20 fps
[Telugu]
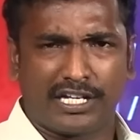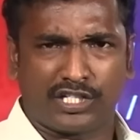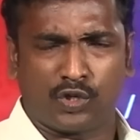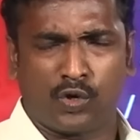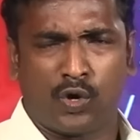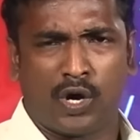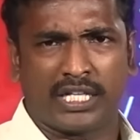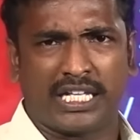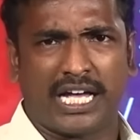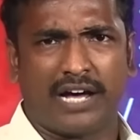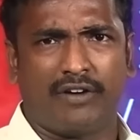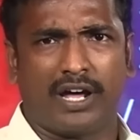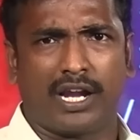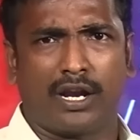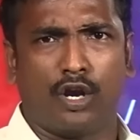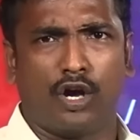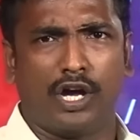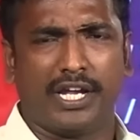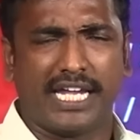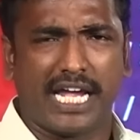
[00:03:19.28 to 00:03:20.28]
వెస్ట్
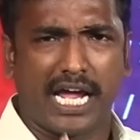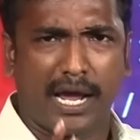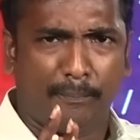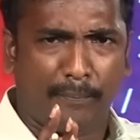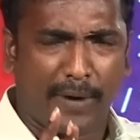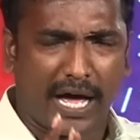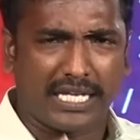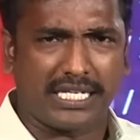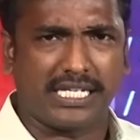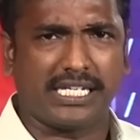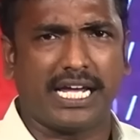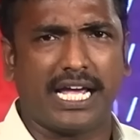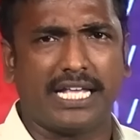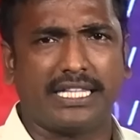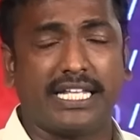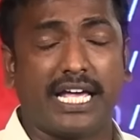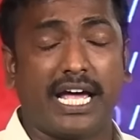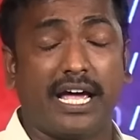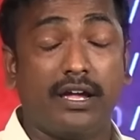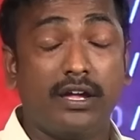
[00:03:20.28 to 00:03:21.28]
గోదావరిలో ఏ పార్టీ
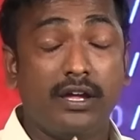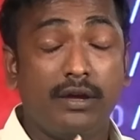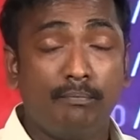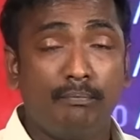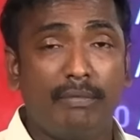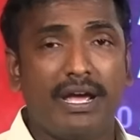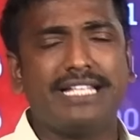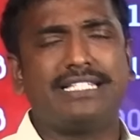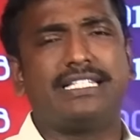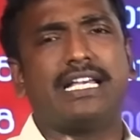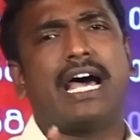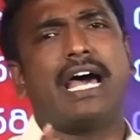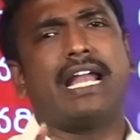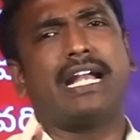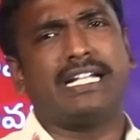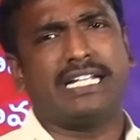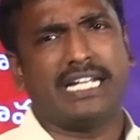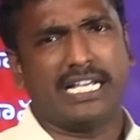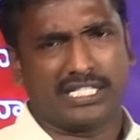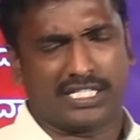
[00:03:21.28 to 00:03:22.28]
అయితే
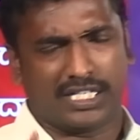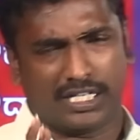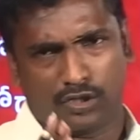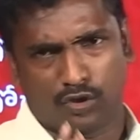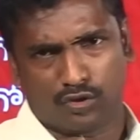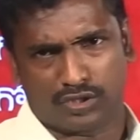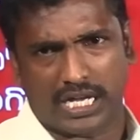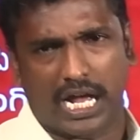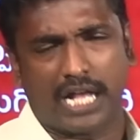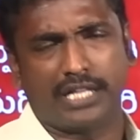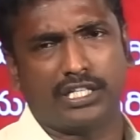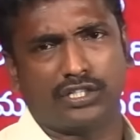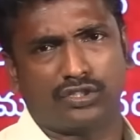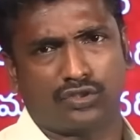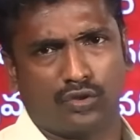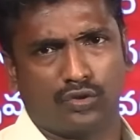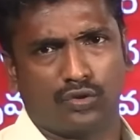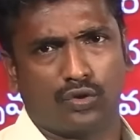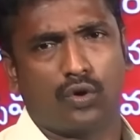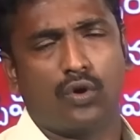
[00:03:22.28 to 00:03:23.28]
మెజారిటీ సీట్లు
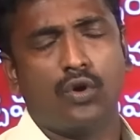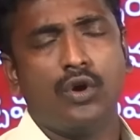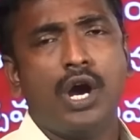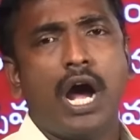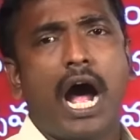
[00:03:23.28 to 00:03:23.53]
సాధిస్తుందో